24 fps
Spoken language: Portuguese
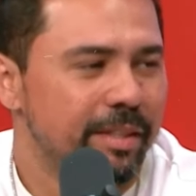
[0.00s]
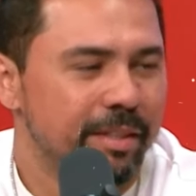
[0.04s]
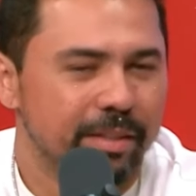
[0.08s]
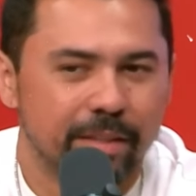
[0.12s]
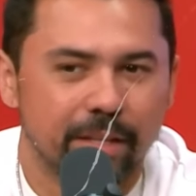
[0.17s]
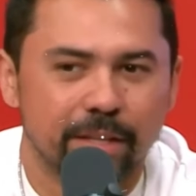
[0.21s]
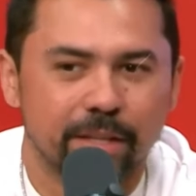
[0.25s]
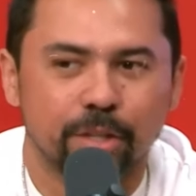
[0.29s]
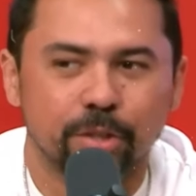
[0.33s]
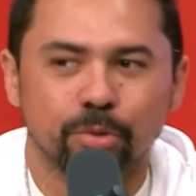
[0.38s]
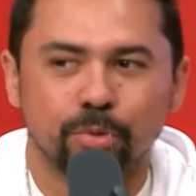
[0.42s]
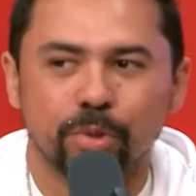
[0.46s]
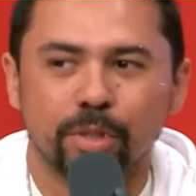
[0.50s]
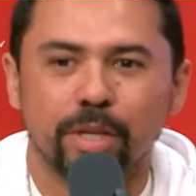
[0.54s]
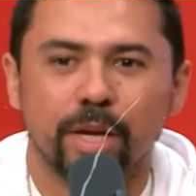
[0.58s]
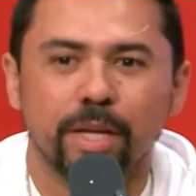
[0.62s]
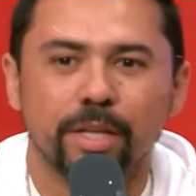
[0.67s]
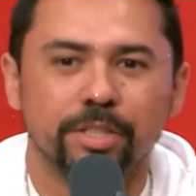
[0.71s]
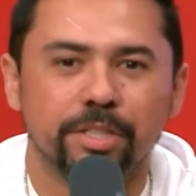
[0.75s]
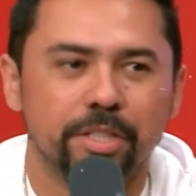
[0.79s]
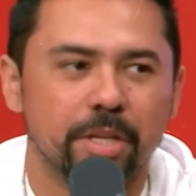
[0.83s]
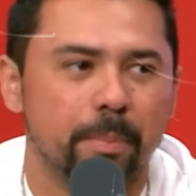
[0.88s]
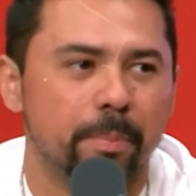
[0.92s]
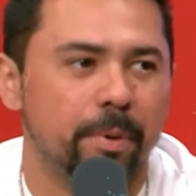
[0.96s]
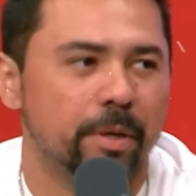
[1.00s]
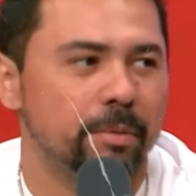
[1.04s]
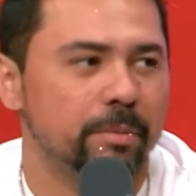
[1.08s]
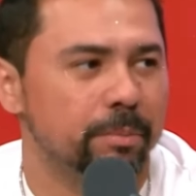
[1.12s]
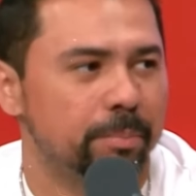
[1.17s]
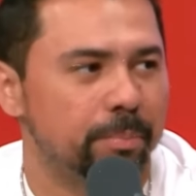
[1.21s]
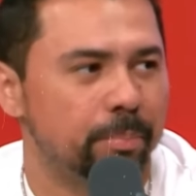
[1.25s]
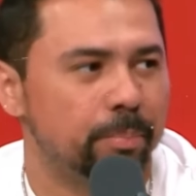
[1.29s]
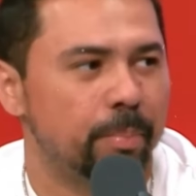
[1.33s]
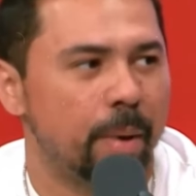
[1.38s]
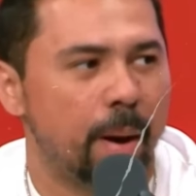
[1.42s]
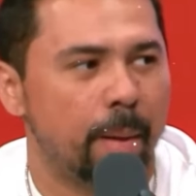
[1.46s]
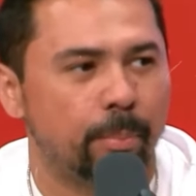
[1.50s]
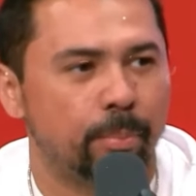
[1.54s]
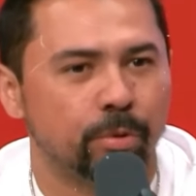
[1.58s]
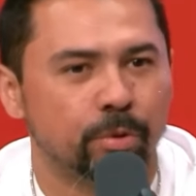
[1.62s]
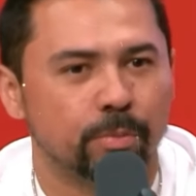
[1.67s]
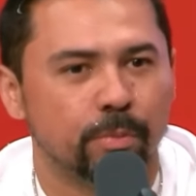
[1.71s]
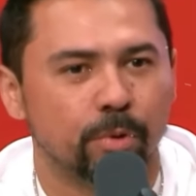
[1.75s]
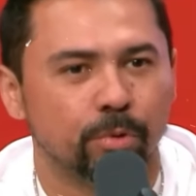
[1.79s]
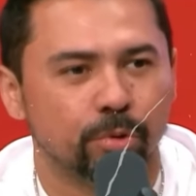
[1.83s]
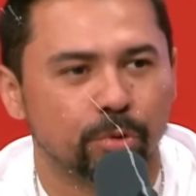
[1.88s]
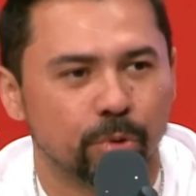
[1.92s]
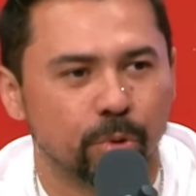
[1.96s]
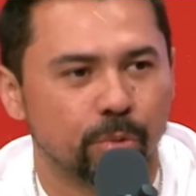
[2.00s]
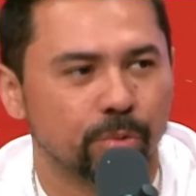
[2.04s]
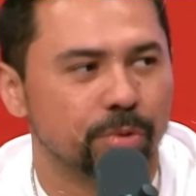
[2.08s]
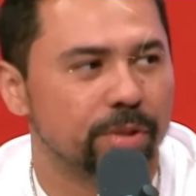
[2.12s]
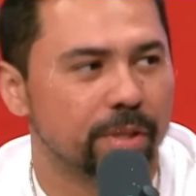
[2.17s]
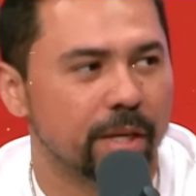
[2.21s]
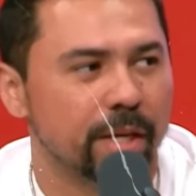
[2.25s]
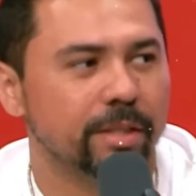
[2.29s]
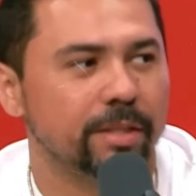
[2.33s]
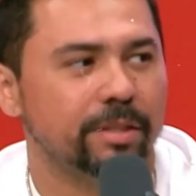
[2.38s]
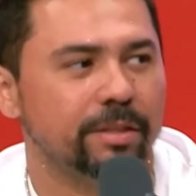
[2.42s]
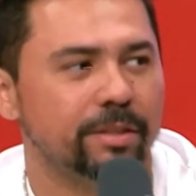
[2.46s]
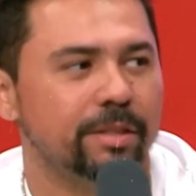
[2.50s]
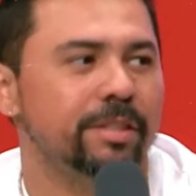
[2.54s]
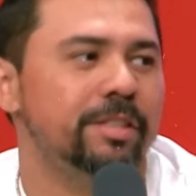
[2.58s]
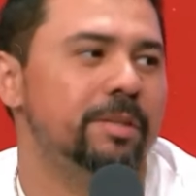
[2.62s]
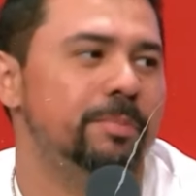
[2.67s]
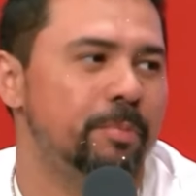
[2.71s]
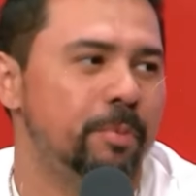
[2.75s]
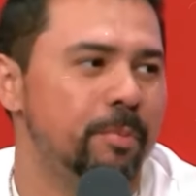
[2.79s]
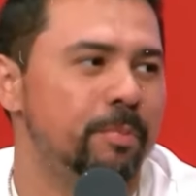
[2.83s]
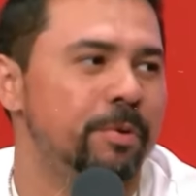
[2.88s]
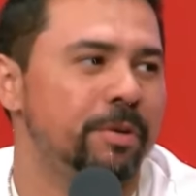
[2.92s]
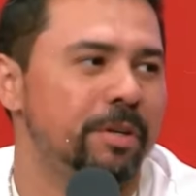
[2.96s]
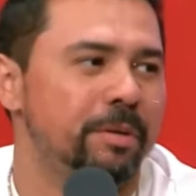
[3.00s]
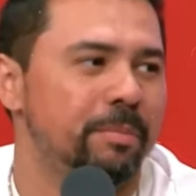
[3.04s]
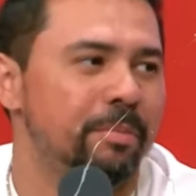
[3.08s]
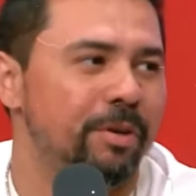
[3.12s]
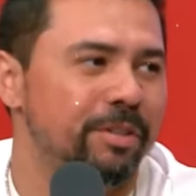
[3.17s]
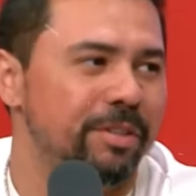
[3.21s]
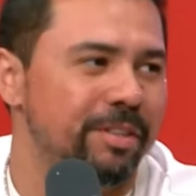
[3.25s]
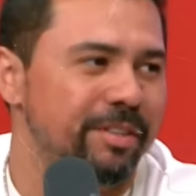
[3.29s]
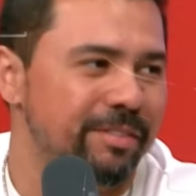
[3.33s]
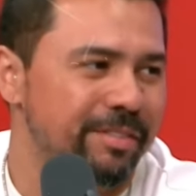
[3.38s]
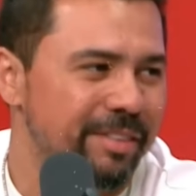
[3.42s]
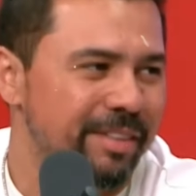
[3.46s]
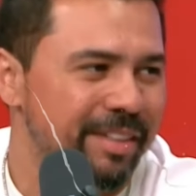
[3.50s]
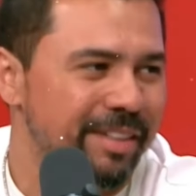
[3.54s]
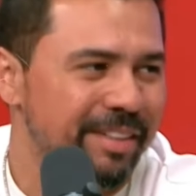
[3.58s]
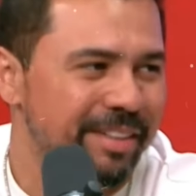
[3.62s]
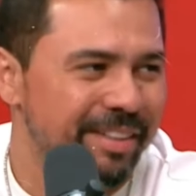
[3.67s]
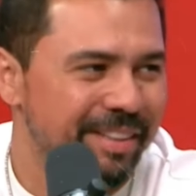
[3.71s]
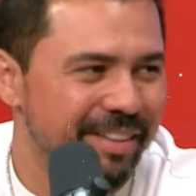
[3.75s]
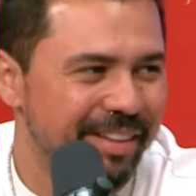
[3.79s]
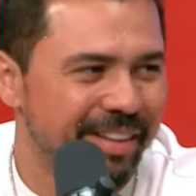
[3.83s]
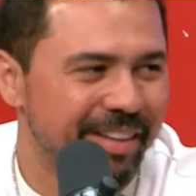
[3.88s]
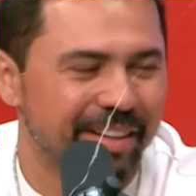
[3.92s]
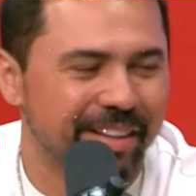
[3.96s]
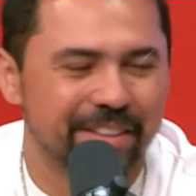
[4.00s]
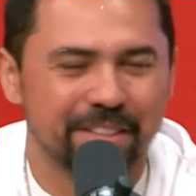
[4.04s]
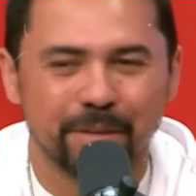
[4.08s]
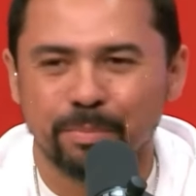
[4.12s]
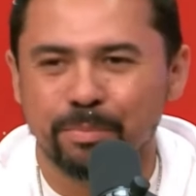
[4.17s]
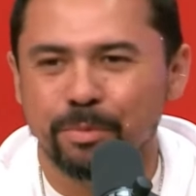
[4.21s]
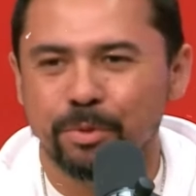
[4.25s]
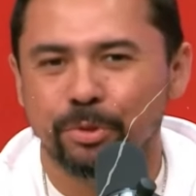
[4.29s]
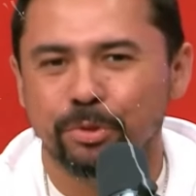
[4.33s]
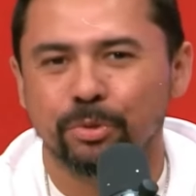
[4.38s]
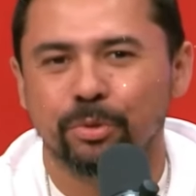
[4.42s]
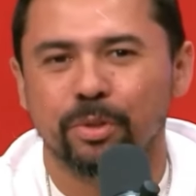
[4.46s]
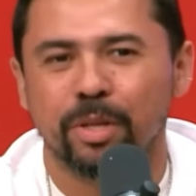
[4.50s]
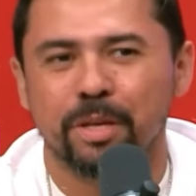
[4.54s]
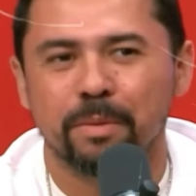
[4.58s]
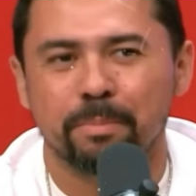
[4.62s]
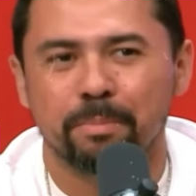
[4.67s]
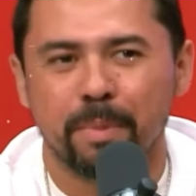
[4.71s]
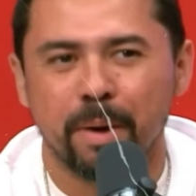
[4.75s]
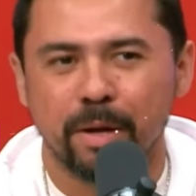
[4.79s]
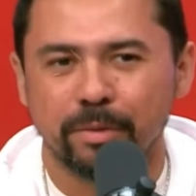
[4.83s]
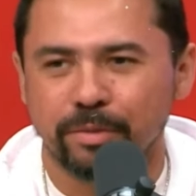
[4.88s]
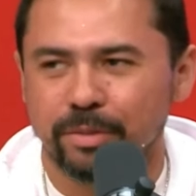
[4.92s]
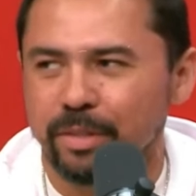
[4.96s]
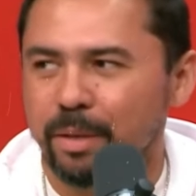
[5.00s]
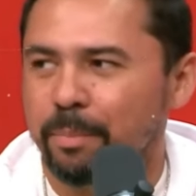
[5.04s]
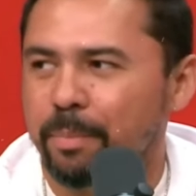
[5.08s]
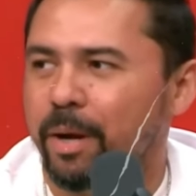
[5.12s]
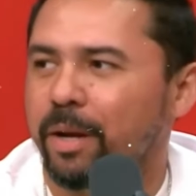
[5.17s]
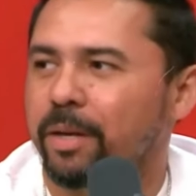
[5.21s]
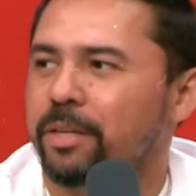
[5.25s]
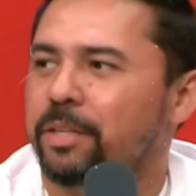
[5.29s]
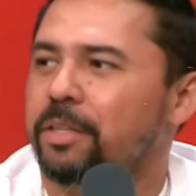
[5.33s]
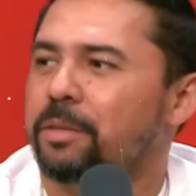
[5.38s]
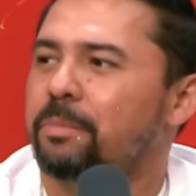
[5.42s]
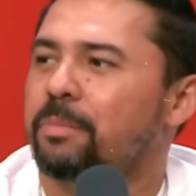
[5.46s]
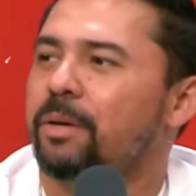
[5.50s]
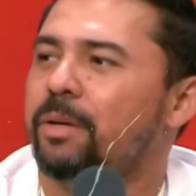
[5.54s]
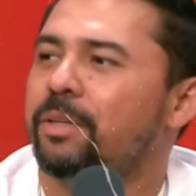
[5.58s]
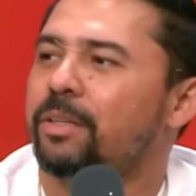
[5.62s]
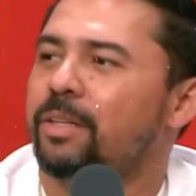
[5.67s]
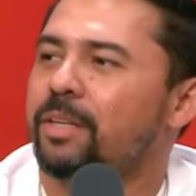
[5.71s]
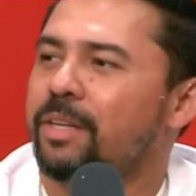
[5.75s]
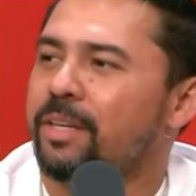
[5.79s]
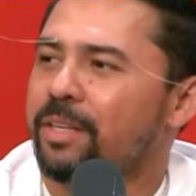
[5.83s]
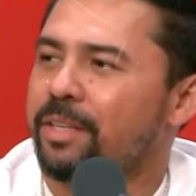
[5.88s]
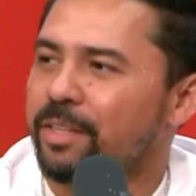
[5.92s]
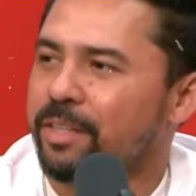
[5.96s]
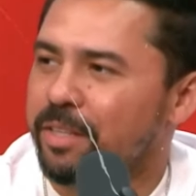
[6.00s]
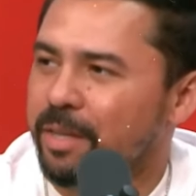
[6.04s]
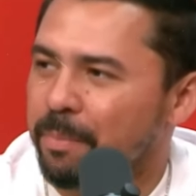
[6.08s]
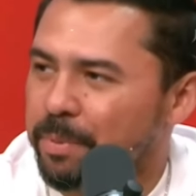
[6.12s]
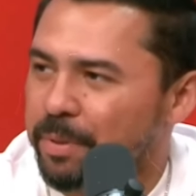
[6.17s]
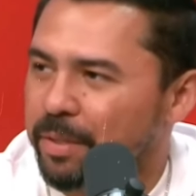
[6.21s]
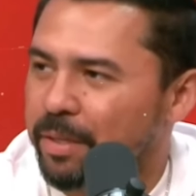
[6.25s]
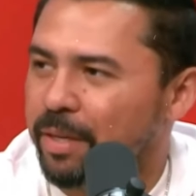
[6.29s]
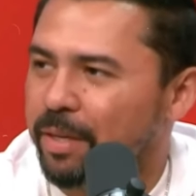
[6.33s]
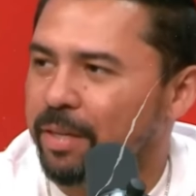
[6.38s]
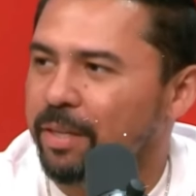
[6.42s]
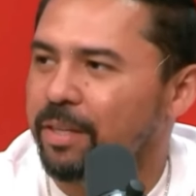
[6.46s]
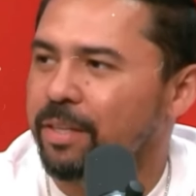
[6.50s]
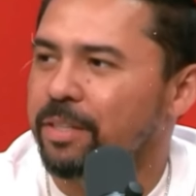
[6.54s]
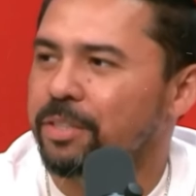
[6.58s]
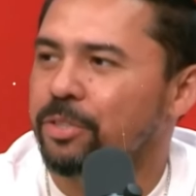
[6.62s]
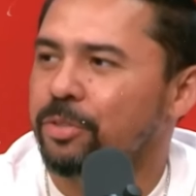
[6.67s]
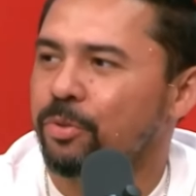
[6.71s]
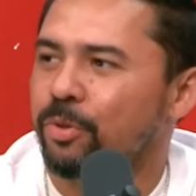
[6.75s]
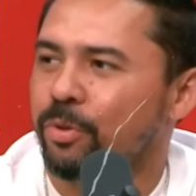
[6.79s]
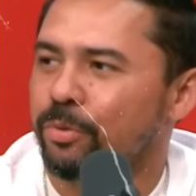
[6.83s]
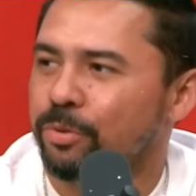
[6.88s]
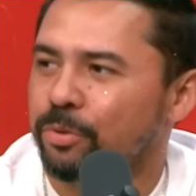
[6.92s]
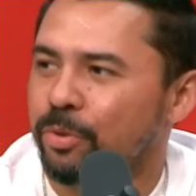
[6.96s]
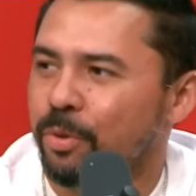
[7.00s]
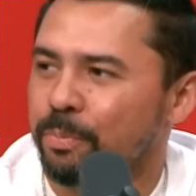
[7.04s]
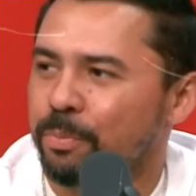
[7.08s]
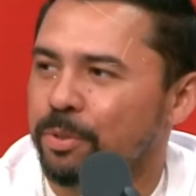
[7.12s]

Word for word: Né, e a Juliette ia para os meus shows antes de ir pro Big Brother. Ela ia pro meu show lá em Patos, na Paraíba, em Campina Grande, João, João